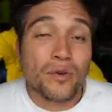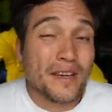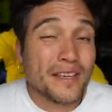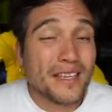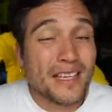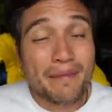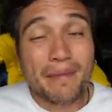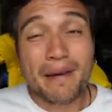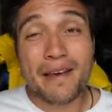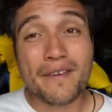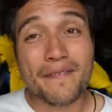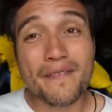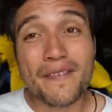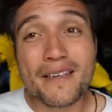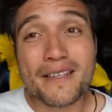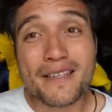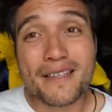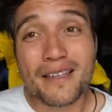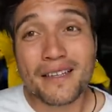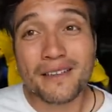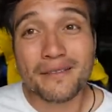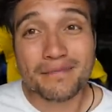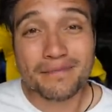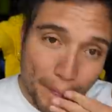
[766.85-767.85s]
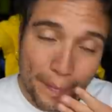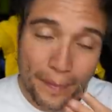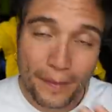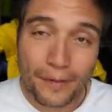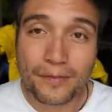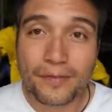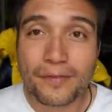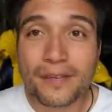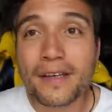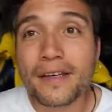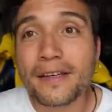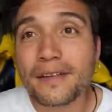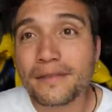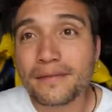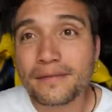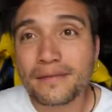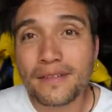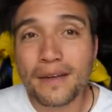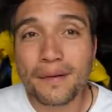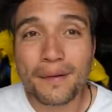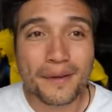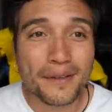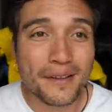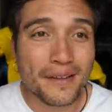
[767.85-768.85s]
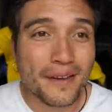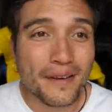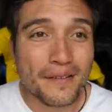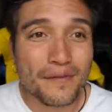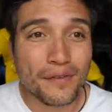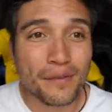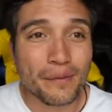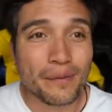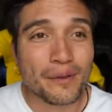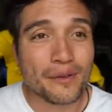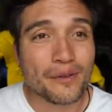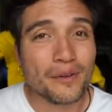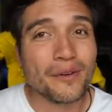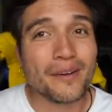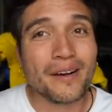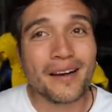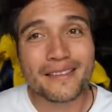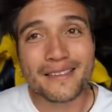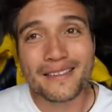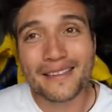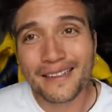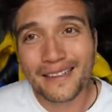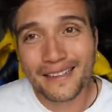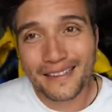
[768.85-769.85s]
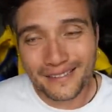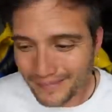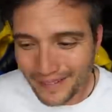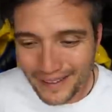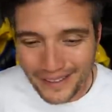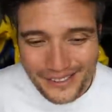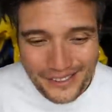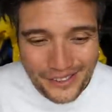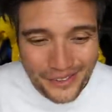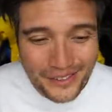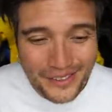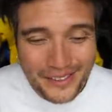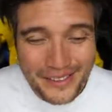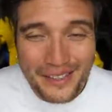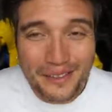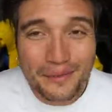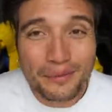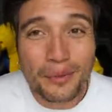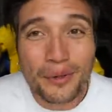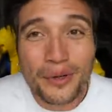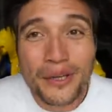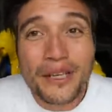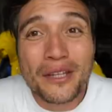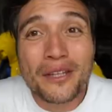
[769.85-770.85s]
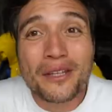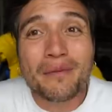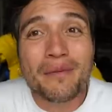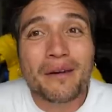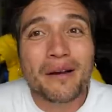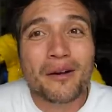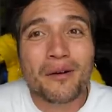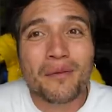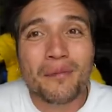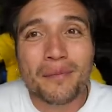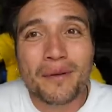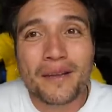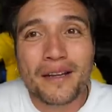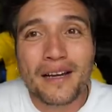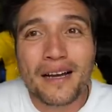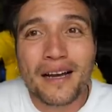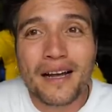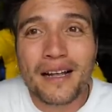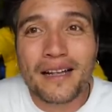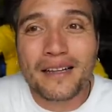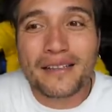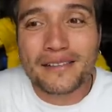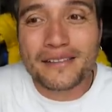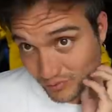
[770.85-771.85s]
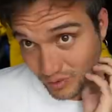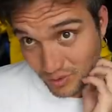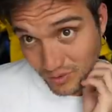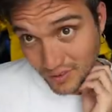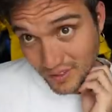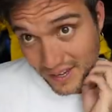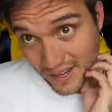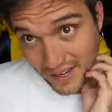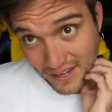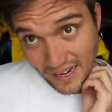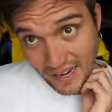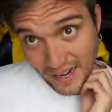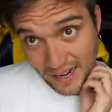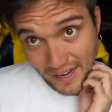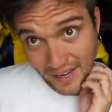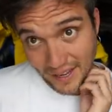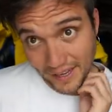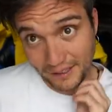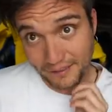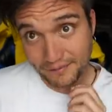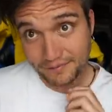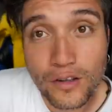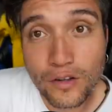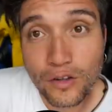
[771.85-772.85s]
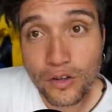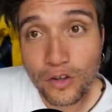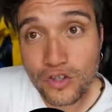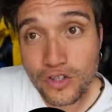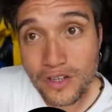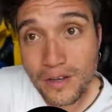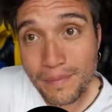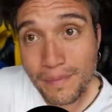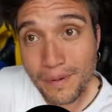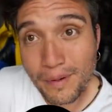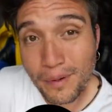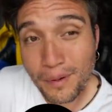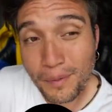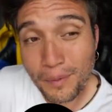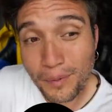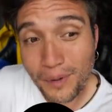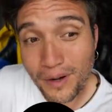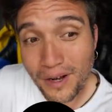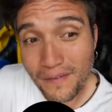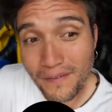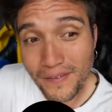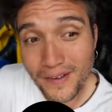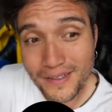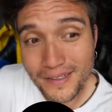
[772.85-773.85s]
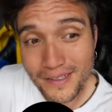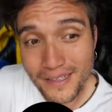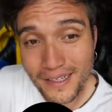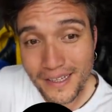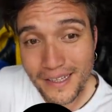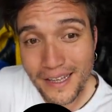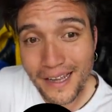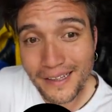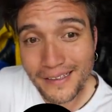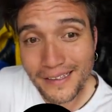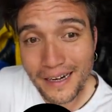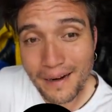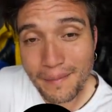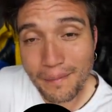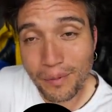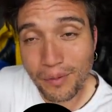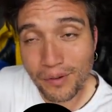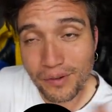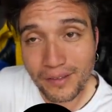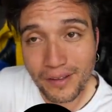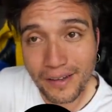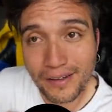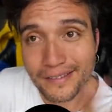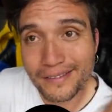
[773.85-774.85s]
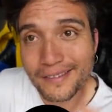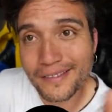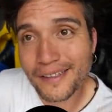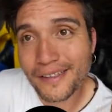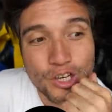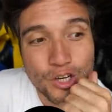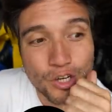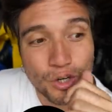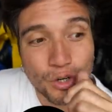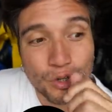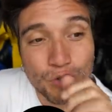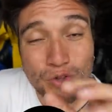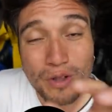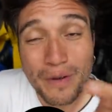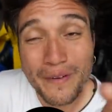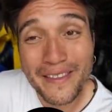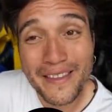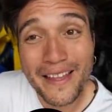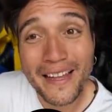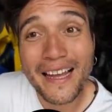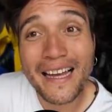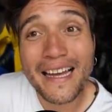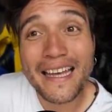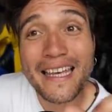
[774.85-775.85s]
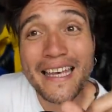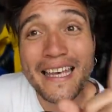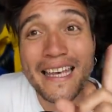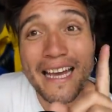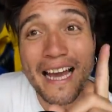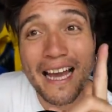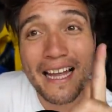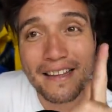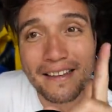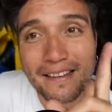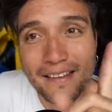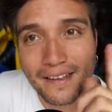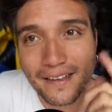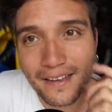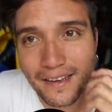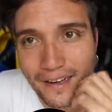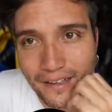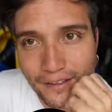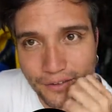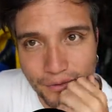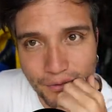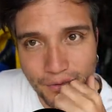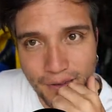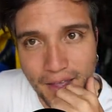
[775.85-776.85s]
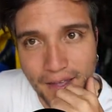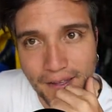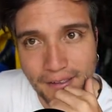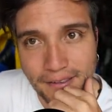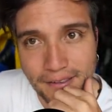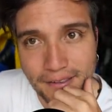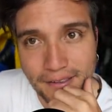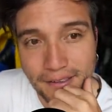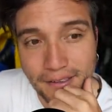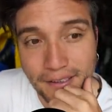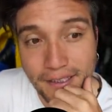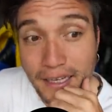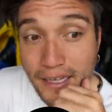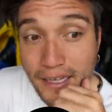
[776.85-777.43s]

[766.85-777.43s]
O quizás más difícil, no sé. la A veces la información hace que las decisiones sean un poquito más complicadas. ¿Y ustedes qué creen? Yo siempre voy por la facilidad de transportarse. Yo creo que es una ventaja gigante de las ciudades.